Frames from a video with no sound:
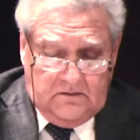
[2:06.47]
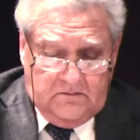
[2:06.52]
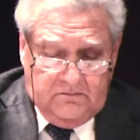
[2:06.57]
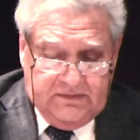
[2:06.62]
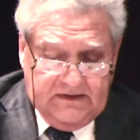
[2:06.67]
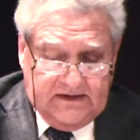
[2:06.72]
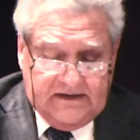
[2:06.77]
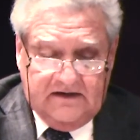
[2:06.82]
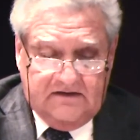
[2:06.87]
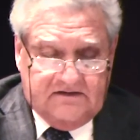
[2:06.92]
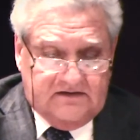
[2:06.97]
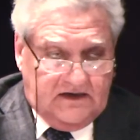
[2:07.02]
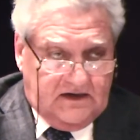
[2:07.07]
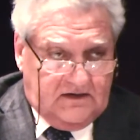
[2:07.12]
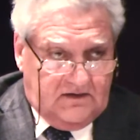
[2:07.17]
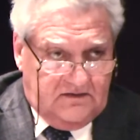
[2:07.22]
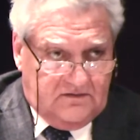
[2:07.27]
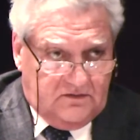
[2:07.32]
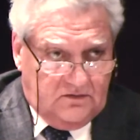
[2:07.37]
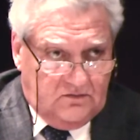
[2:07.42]
Perché c'è
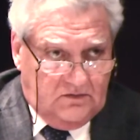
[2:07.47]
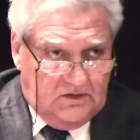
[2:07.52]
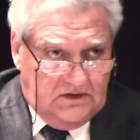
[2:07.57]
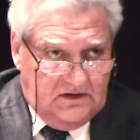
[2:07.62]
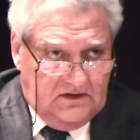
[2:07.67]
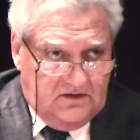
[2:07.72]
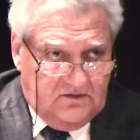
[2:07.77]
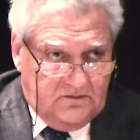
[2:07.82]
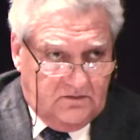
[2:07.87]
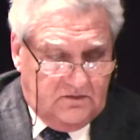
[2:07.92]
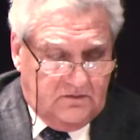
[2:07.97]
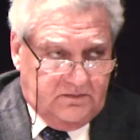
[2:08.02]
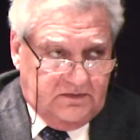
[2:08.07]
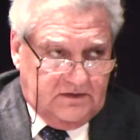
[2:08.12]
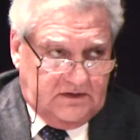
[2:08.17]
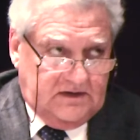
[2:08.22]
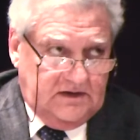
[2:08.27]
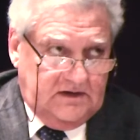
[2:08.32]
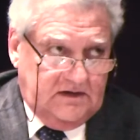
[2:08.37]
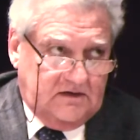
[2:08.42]
questo dualismo?
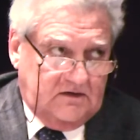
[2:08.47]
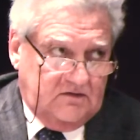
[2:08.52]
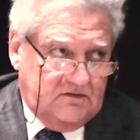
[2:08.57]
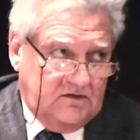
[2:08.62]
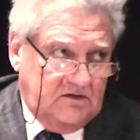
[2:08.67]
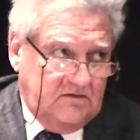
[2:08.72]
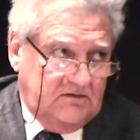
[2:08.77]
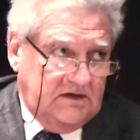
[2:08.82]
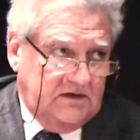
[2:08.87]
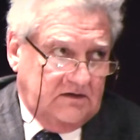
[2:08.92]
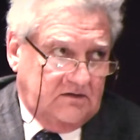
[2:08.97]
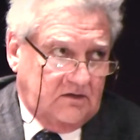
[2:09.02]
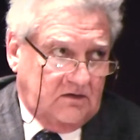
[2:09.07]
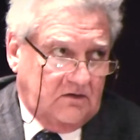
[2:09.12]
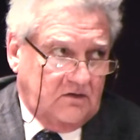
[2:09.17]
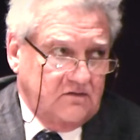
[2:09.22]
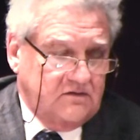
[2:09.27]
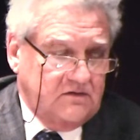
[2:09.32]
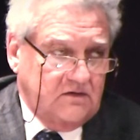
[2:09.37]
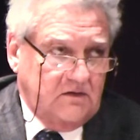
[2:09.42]
Perché Regione Veneto e
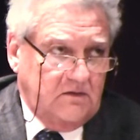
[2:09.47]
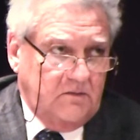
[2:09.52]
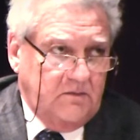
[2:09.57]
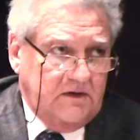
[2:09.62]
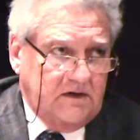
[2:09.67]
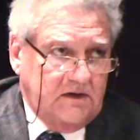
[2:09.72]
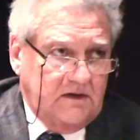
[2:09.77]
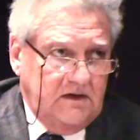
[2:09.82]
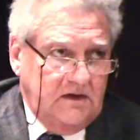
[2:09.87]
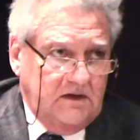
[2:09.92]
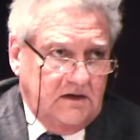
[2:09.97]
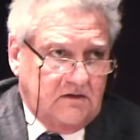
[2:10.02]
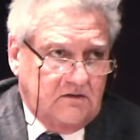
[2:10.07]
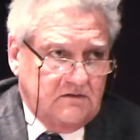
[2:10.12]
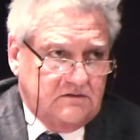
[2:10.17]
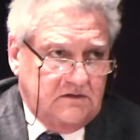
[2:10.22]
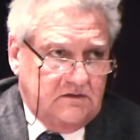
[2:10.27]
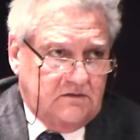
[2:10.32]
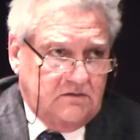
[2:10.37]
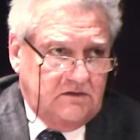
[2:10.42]
Regione Lombardia
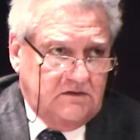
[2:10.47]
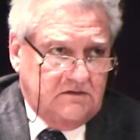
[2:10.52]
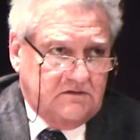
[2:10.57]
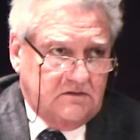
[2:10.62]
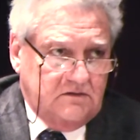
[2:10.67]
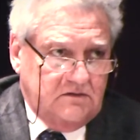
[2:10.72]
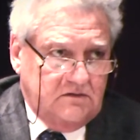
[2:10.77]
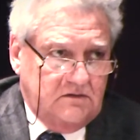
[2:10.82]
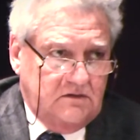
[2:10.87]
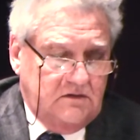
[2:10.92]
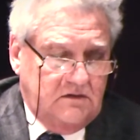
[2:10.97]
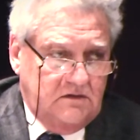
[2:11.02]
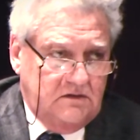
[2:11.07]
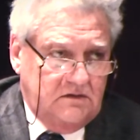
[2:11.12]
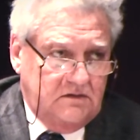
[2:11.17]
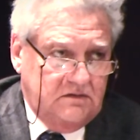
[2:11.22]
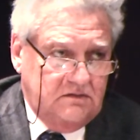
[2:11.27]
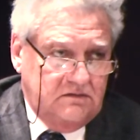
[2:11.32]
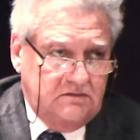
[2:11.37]
costituiscono